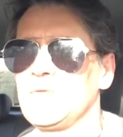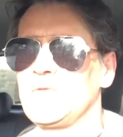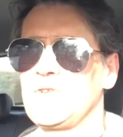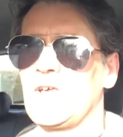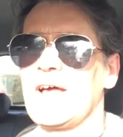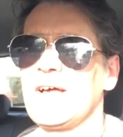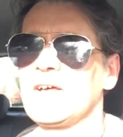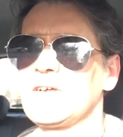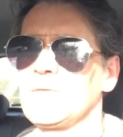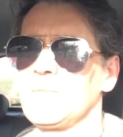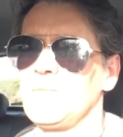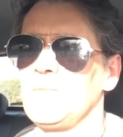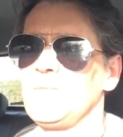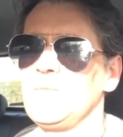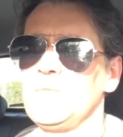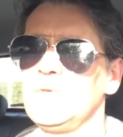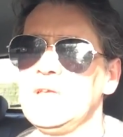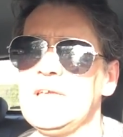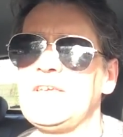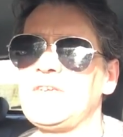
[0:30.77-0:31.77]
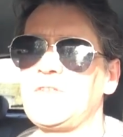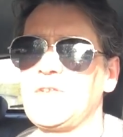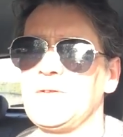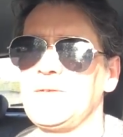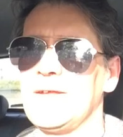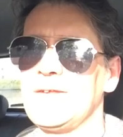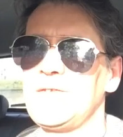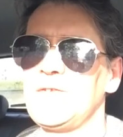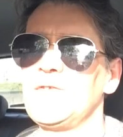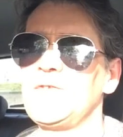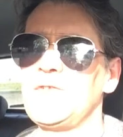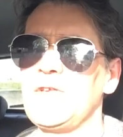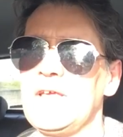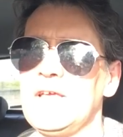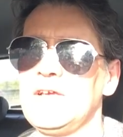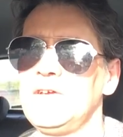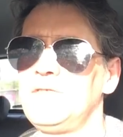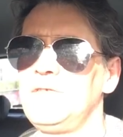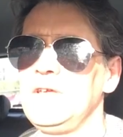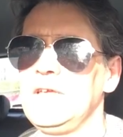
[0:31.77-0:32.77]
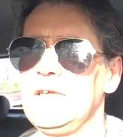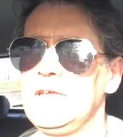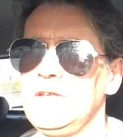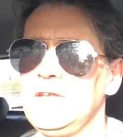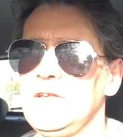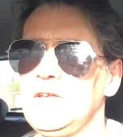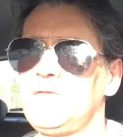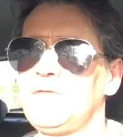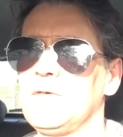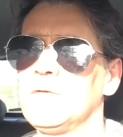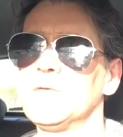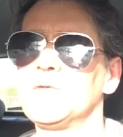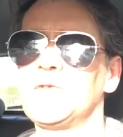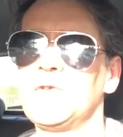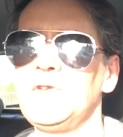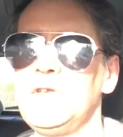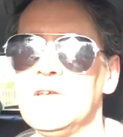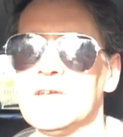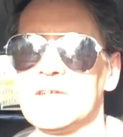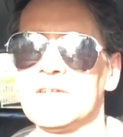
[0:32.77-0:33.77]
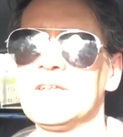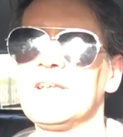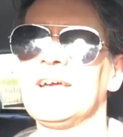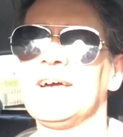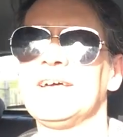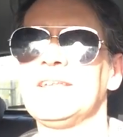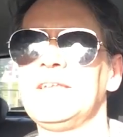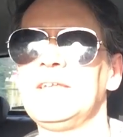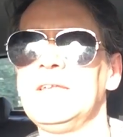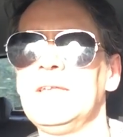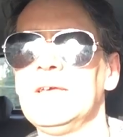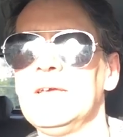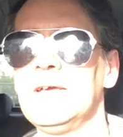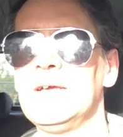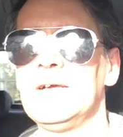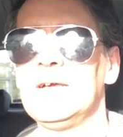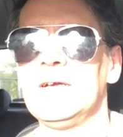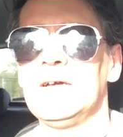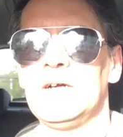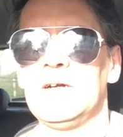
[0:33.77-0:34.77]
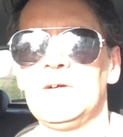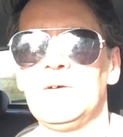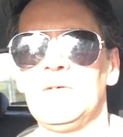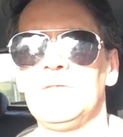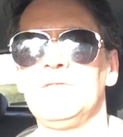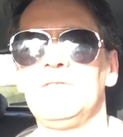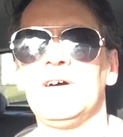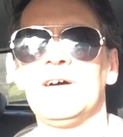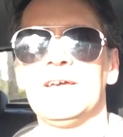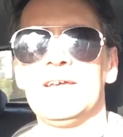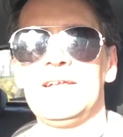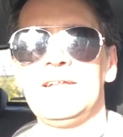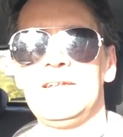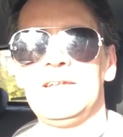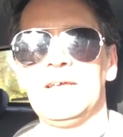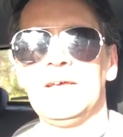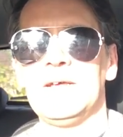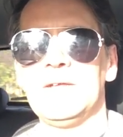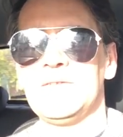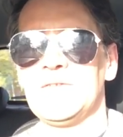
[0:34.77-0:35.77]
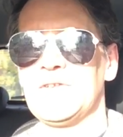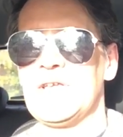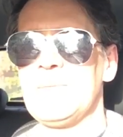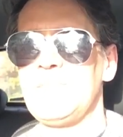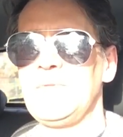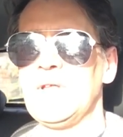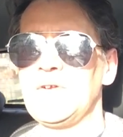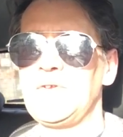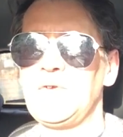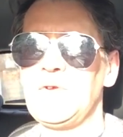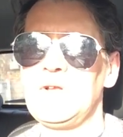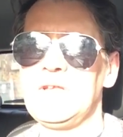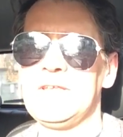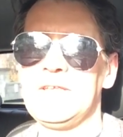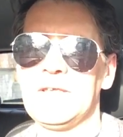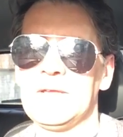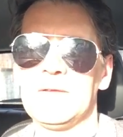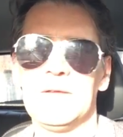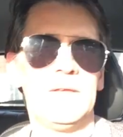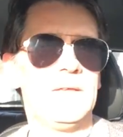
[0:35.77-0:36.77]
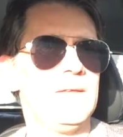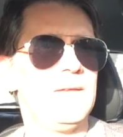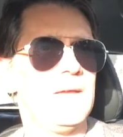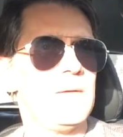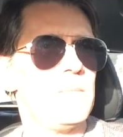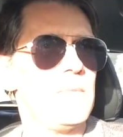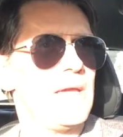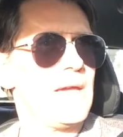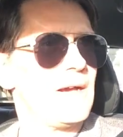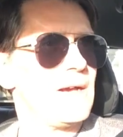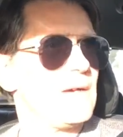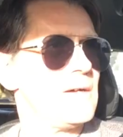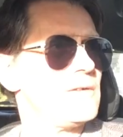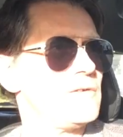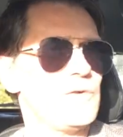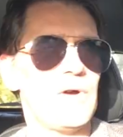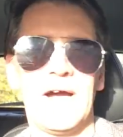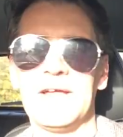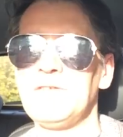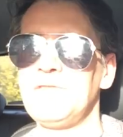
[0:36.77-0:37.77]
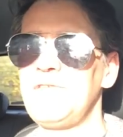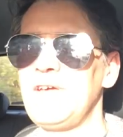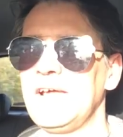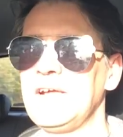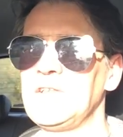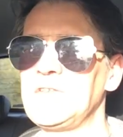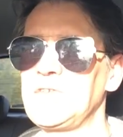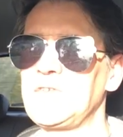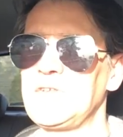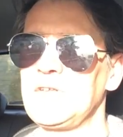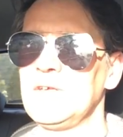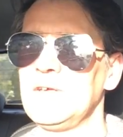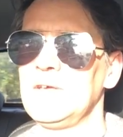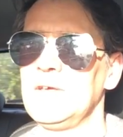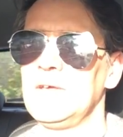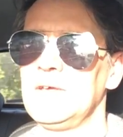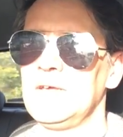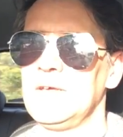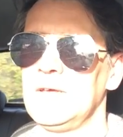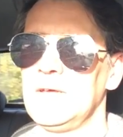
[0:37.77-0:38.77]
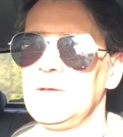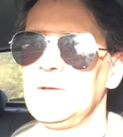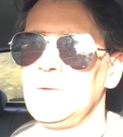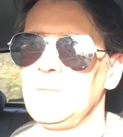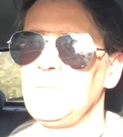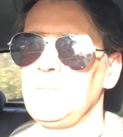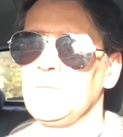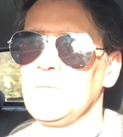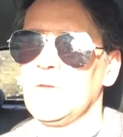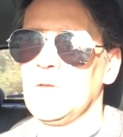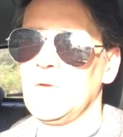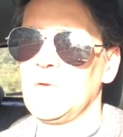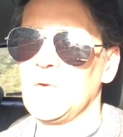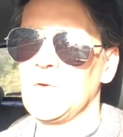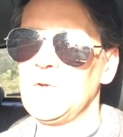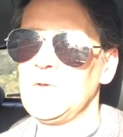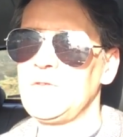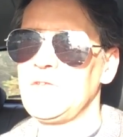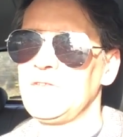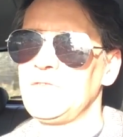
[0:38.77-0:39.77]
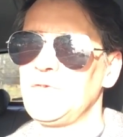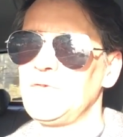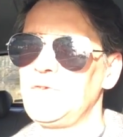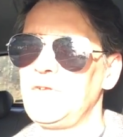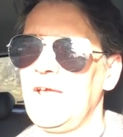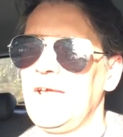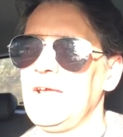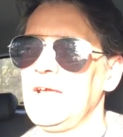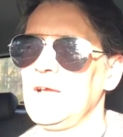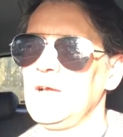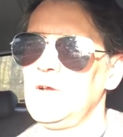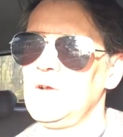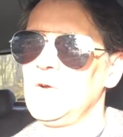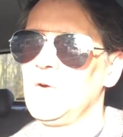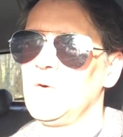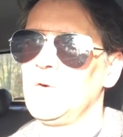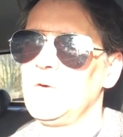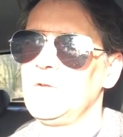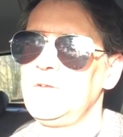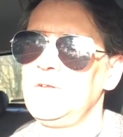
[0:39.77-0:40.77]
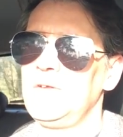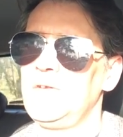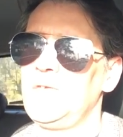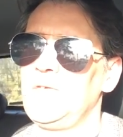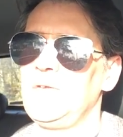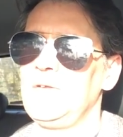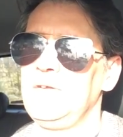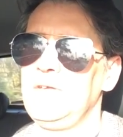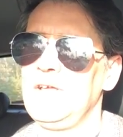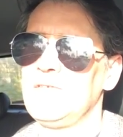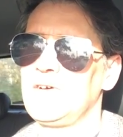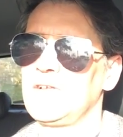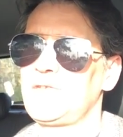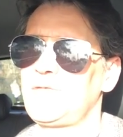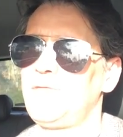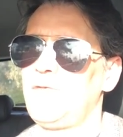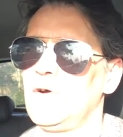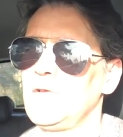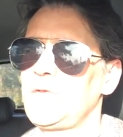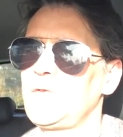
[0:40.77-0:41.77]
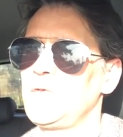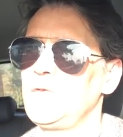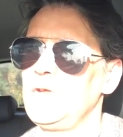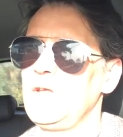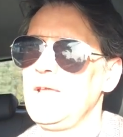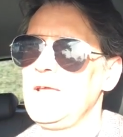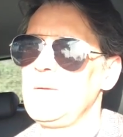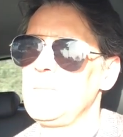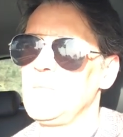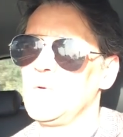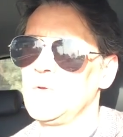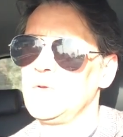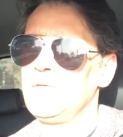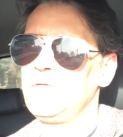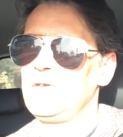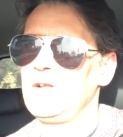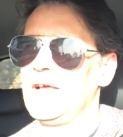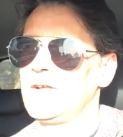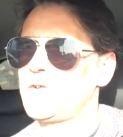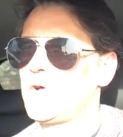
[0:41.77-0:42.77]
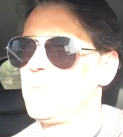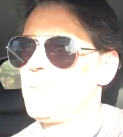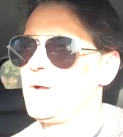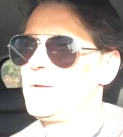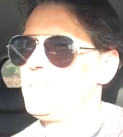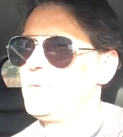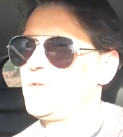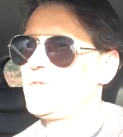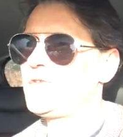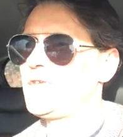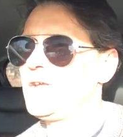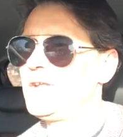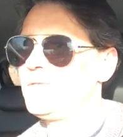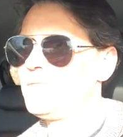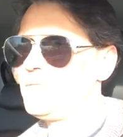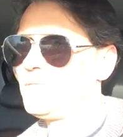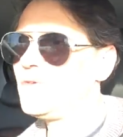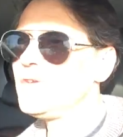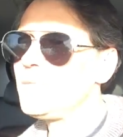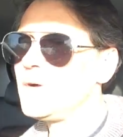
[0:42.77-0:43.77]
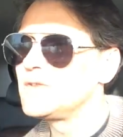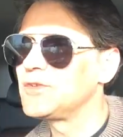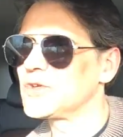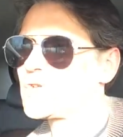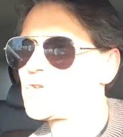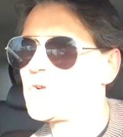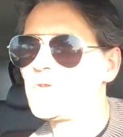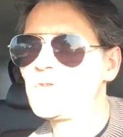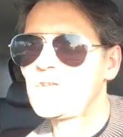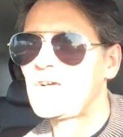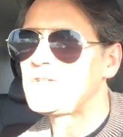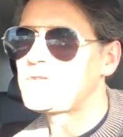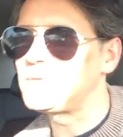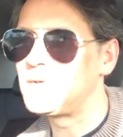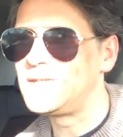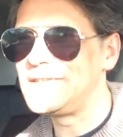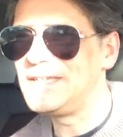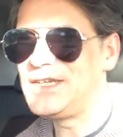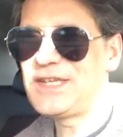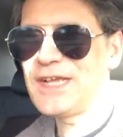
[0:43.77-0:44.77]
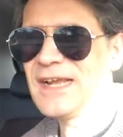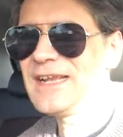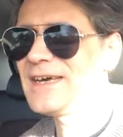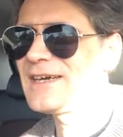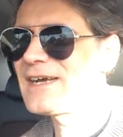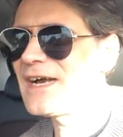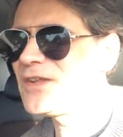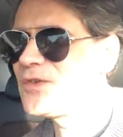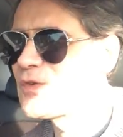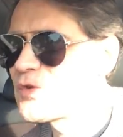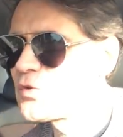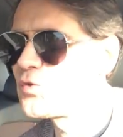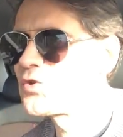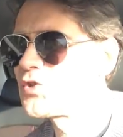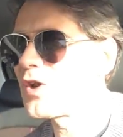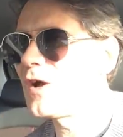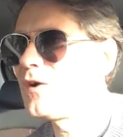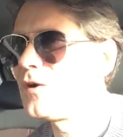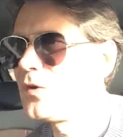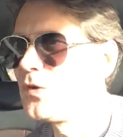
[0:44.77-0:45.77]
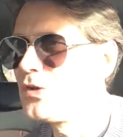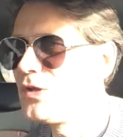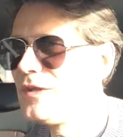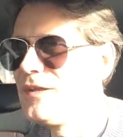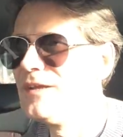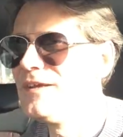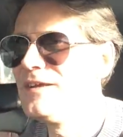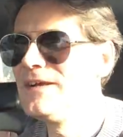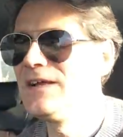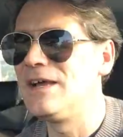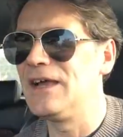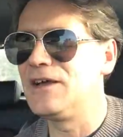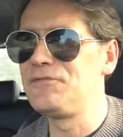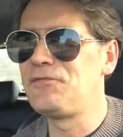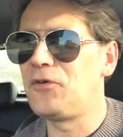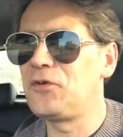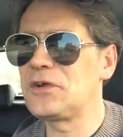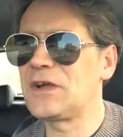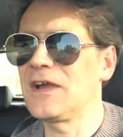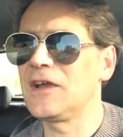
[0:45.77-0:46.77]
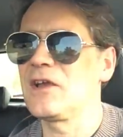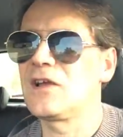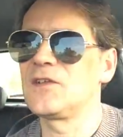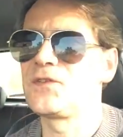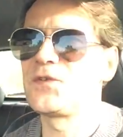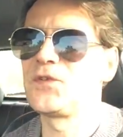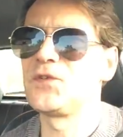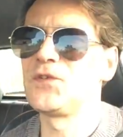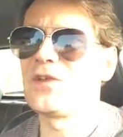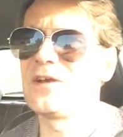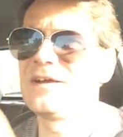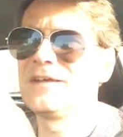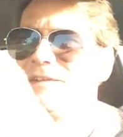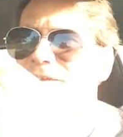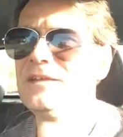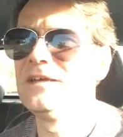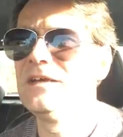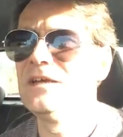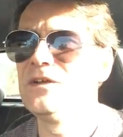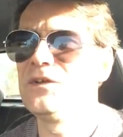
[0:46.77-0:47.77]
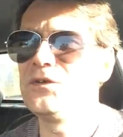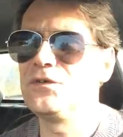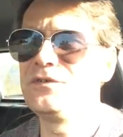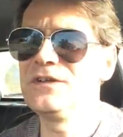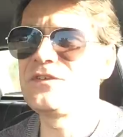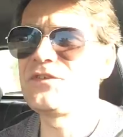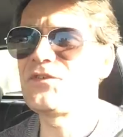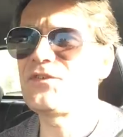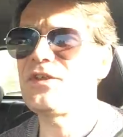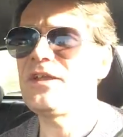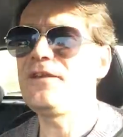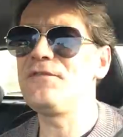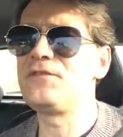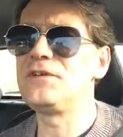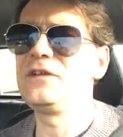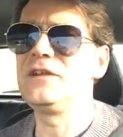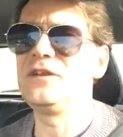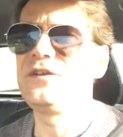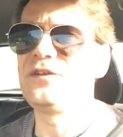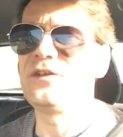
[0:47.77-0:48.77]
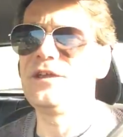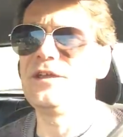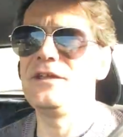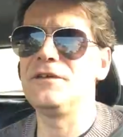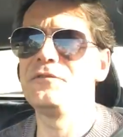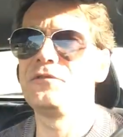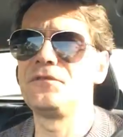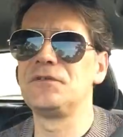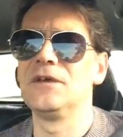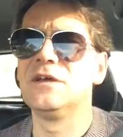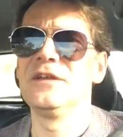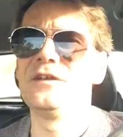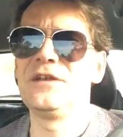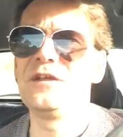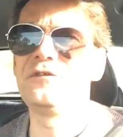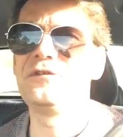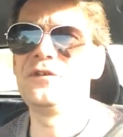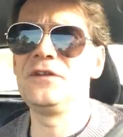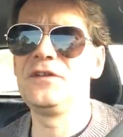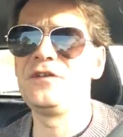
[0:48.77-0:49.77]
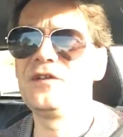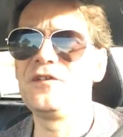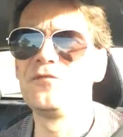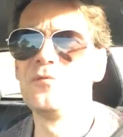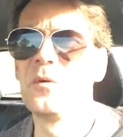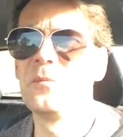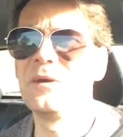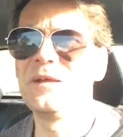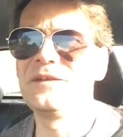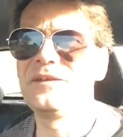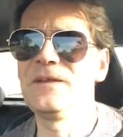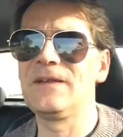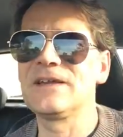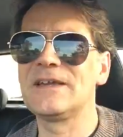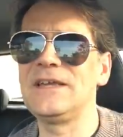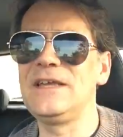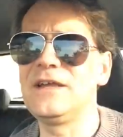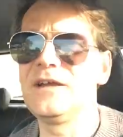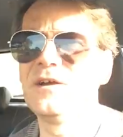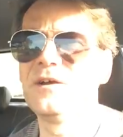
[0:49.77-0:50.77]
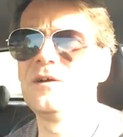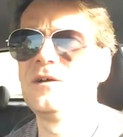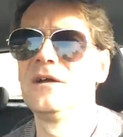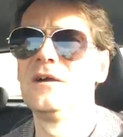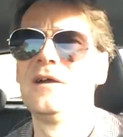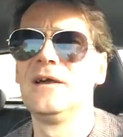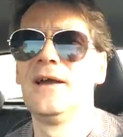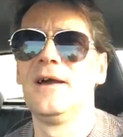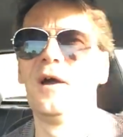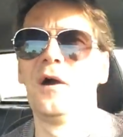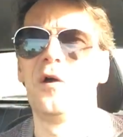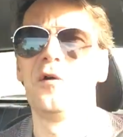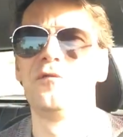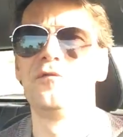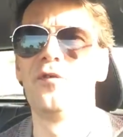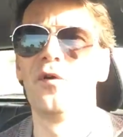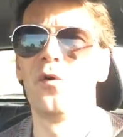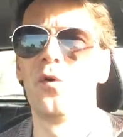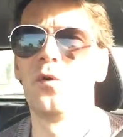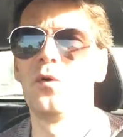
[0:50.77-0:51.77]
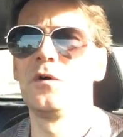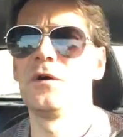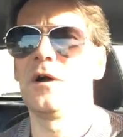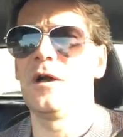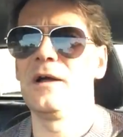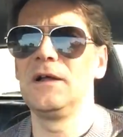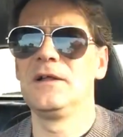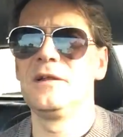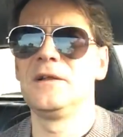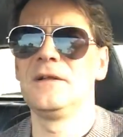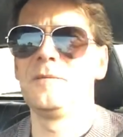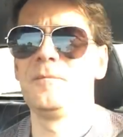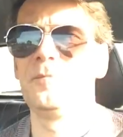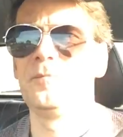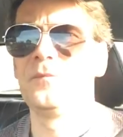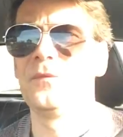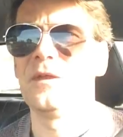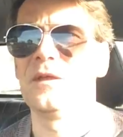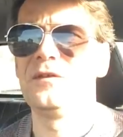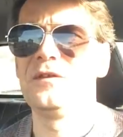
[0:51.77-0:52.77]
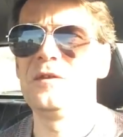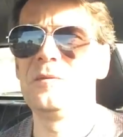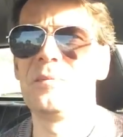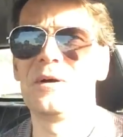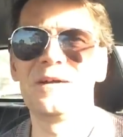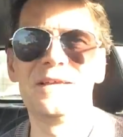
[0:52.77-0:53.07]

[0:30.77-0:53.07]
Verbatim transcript: sag nicht, dass es irgendwie nicht funktionieren kann, weil es gibt natürlich, je mehr du anfängst, größer zu denken und dir was vorzunehmen und vielleicht auch mal ein bisschen, wie man so schön sagt, über den Teller ranzuschauen, erfolgreicher zu sein. Du wirst definitiv, definitiv Momente kriegen, wo die